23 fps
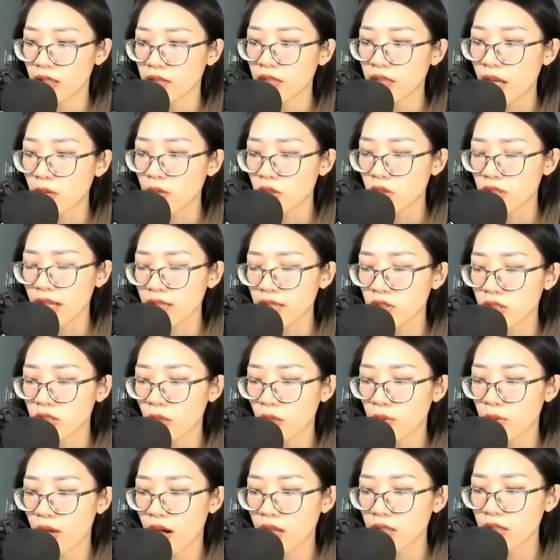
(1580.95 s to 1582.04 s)
Theo sát sau
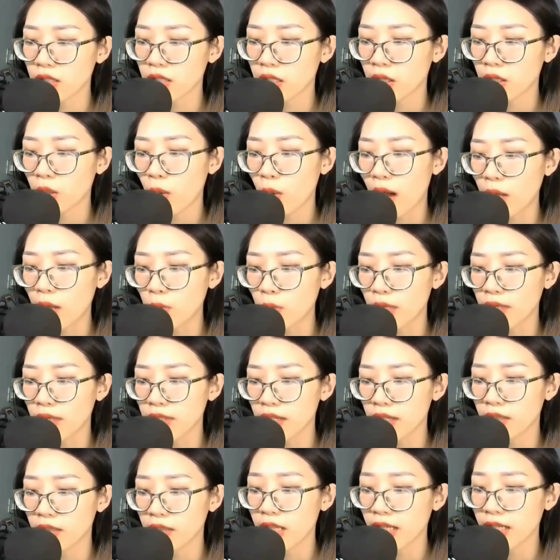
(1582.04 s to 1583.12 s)
đó, Hỏa Nguyệt
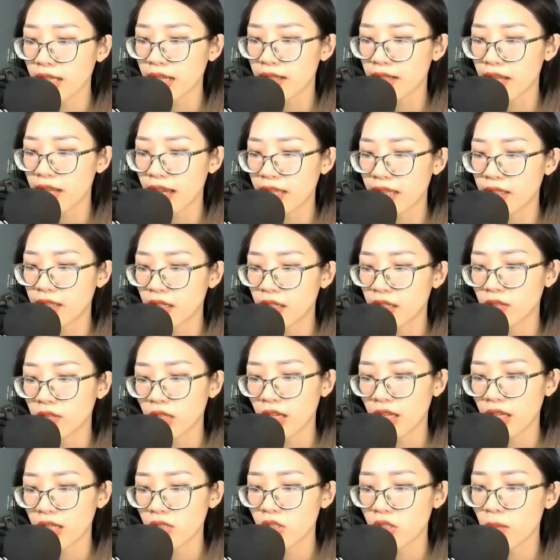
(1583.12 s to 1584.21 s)
Nhân thế cảnh này
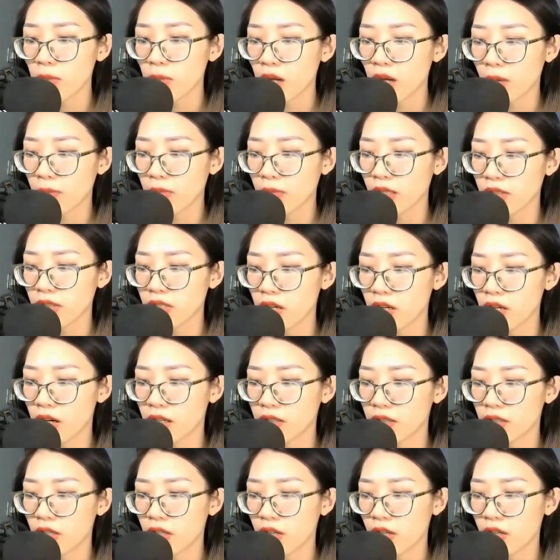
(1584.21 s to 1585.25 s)
thì trong lòng mừng rỡ,